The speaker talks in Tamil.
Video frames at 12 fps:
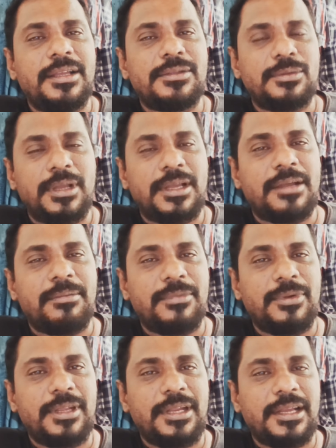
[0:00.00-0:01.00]
சுணக்கம்
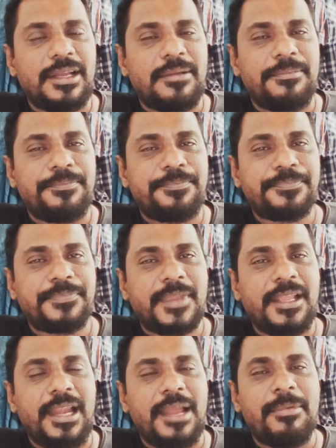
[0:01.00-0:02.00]
ஒரு இணக்கம்
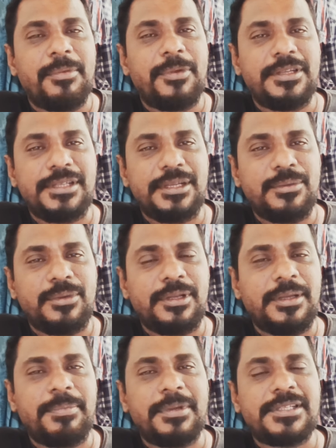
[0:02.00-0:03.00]
இல்லாமல் போயிடுச்சு ஒரு
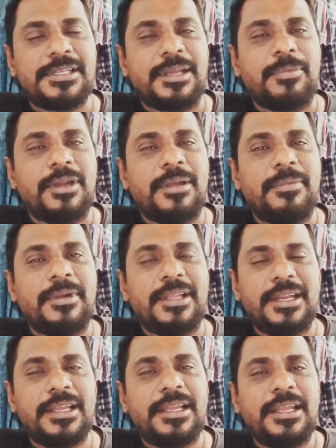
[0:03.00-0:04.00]
பிரச்சனை எப்போ என்ன
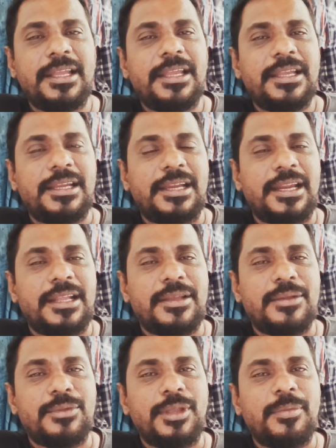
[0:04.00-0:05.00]
பண்ணிட்டாரு
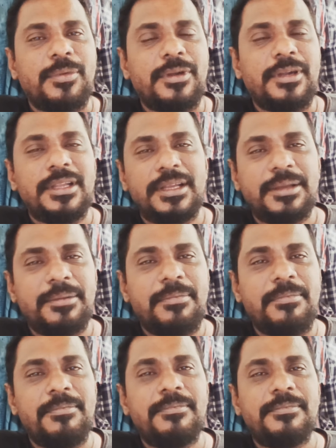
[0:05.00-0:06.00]
இளையராஜாவை தூக்கி போட்டுட்டு
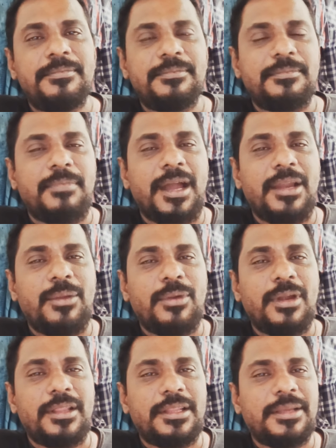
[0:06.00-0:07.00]

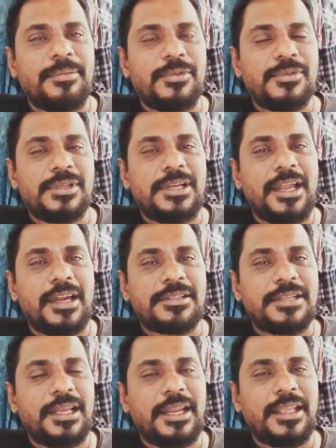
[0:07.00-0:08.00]
பாலிவுட்லேருந்து மியூசிக்
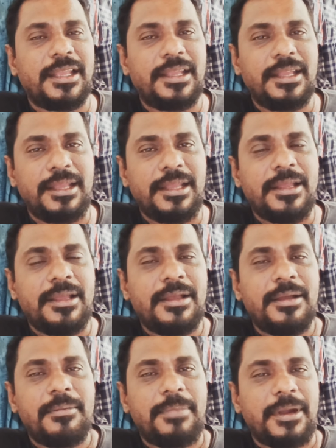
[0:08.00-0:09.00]
டைரக்டர்ஸ்லாம் இறக்கி
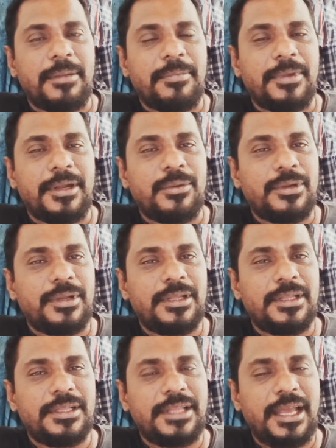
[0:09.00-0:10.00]
படம் பண்ண ஒரு
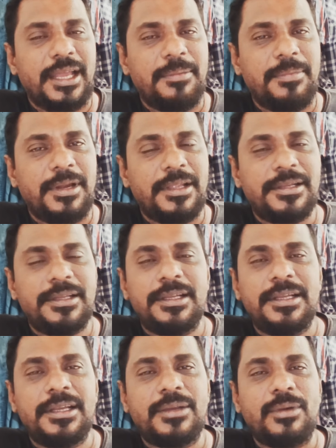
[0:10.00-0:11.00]
தயாரிப்பாளர்
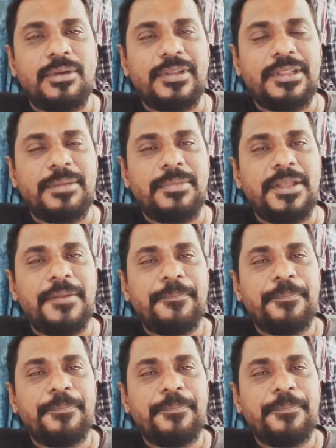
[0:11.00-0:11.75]
கோவை தம்பி